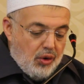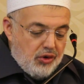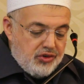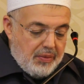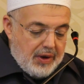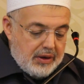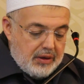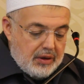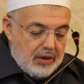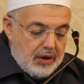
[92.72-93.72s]
O zaman
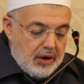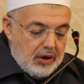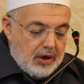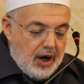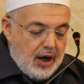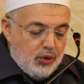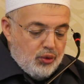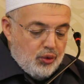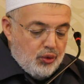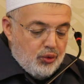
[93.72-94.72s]

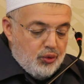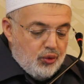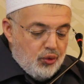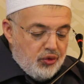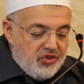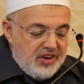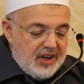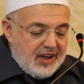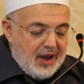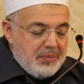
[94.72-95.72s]
galu
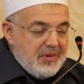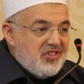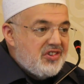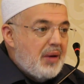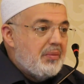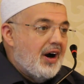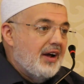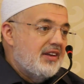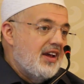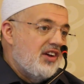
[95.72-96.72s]
nusike bi
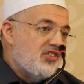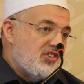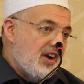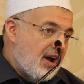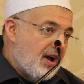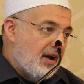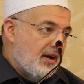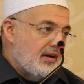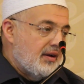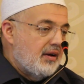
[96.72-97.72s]
seb'ati eşya
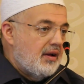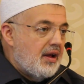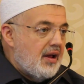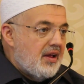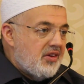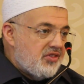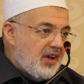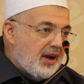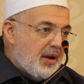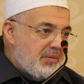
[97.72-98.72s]

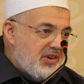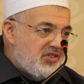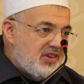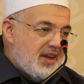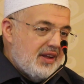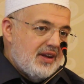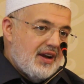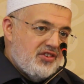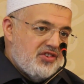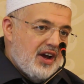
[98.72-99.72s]
sana biz yedi
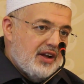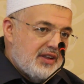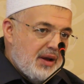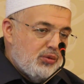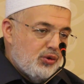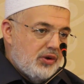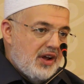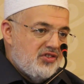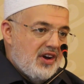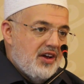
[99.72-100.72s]
nasihatte
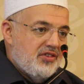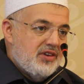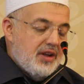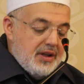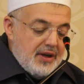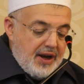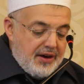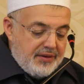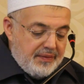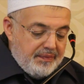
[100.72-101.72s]
bulunacağız dediler.